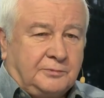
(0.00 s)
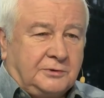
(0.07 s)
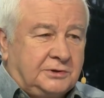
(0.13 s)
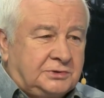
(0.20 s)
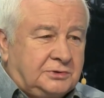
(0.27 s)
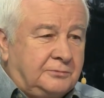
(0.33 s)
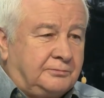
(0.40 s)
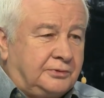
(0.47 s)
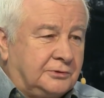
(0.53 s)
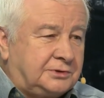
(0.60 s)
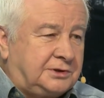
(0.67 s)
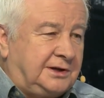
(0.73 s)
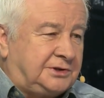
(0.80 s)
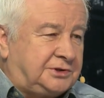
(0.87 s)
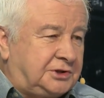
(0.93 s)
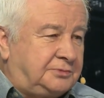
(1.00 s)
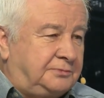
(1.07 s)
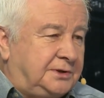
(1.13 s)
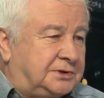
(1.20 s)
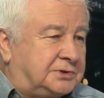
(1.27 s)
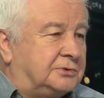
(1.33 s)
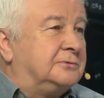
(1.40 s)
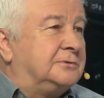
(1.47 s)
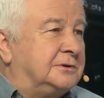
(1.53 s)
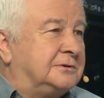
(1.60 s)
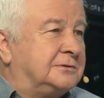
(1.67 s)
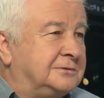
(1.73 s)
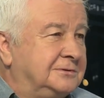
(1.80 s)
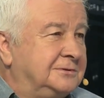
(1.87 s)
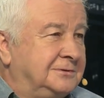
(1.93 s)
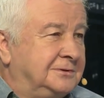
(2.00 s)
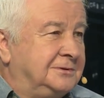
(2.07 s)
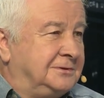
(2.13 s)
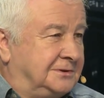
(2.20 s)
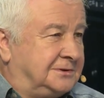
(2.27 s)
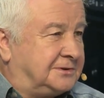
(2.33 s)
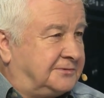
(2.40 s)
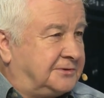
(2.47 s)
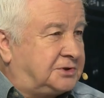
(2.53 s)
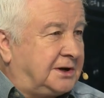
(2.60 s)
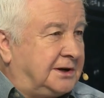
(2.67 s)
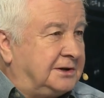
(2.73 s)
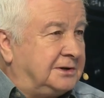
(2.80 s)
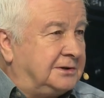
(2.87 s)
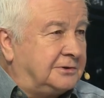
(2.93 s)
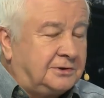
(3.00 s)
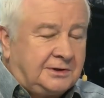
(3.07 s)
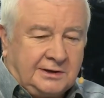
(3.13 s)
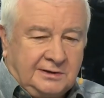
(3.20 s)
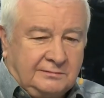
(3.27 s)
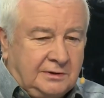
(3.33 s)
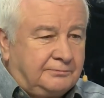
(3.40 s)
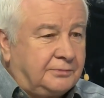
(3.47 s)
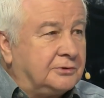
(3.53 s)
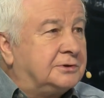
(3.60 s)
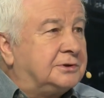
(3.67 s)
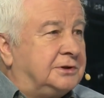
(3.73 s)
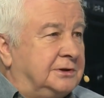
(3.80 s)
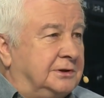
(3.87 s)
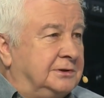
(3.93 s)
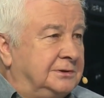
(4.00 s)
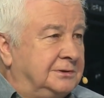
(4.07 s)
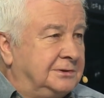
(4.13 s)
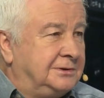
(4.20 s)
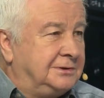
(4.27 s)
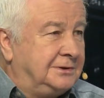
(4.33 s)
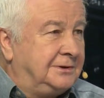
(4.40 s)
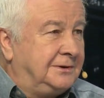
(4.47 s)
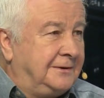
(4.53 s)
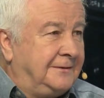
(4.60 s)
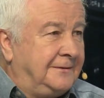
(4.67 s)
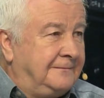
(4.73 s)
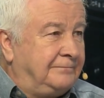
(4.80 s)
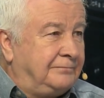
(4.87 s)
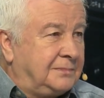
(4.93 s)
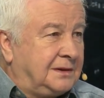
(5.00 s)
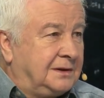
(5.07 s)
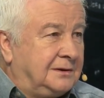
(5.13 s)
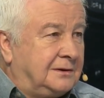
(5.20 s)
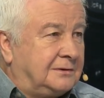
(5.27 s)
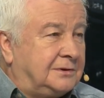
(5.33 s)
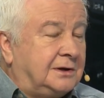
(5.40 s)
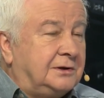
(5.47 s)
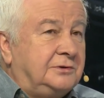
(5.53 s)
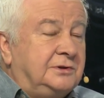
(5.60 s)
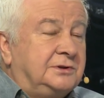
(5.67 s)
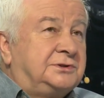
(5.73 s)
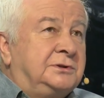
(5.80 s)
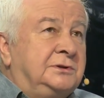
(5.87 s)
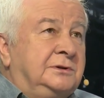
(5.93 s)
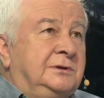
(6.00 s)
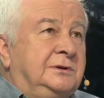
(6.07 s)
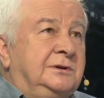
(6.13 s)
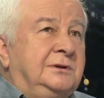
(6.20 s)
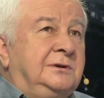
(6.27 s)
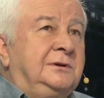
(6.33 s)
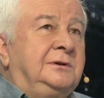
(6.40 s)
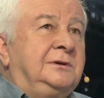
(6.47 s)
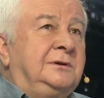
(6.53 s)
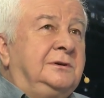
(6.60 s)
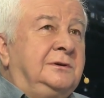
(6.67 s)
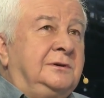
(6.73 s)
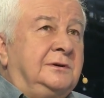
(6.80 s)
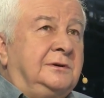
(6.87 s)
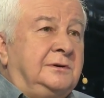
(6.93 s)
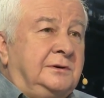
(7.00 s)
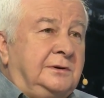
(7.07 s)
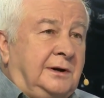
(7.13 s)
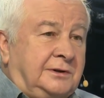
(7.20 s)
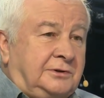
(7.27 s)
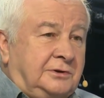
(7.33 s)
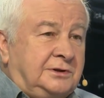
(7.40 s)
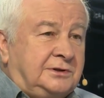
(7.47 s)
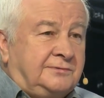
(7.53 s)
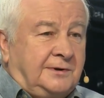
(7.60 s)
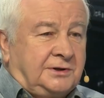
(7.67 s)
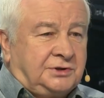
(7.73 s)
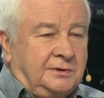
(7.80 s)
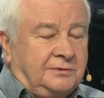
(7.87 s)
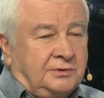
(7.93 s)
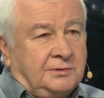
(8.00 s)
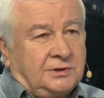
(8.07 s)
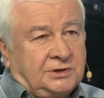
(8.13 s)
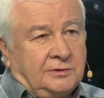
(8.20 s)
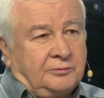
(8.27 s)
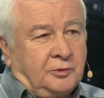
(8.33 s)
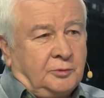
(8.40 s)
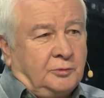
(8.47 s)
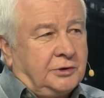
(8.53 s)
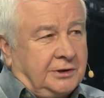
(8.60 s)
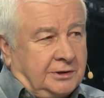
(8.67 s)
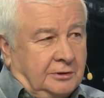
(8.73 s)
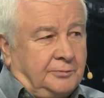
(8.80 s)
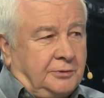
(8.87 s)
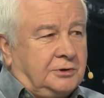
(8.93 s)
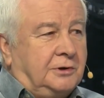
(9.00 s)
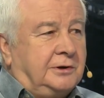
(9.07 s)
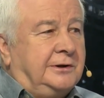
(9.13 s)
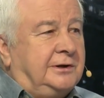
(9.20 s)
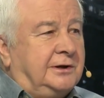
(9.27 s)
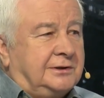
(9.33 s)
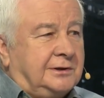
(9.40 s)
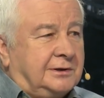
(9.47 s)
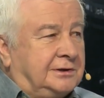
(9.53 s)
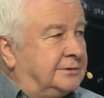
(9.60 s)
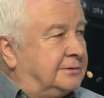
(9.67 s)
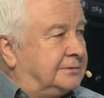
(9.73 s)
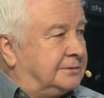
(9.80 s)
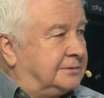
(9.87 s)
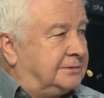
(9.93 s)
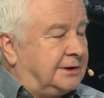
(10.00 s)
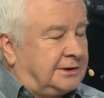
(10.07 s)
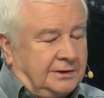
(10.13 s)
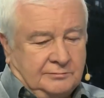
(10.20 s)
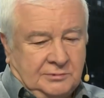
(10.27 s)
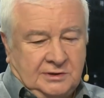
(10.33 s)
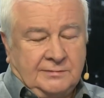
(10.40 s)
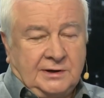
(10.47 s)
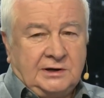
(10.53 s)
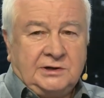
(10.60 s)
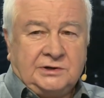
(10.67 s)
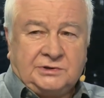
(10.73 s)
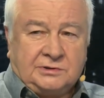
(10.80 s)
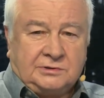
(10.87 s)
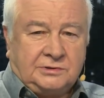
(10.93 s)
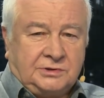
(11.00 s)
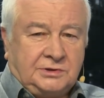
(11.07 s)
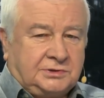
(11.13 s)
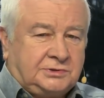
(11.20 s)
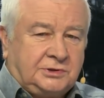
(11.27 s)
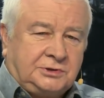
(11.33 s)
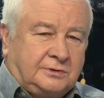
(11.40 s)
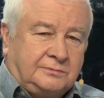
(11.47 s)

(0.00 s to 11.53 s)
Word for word: prostu punkt na rzecz PiSu. No. Mhm. Zwyczajnie oddajemy punkty. No więc E, a to jest zwłaszcza, zwłaszcza wśród młodego pokolenia takie, takie mniemanie, że to jest coś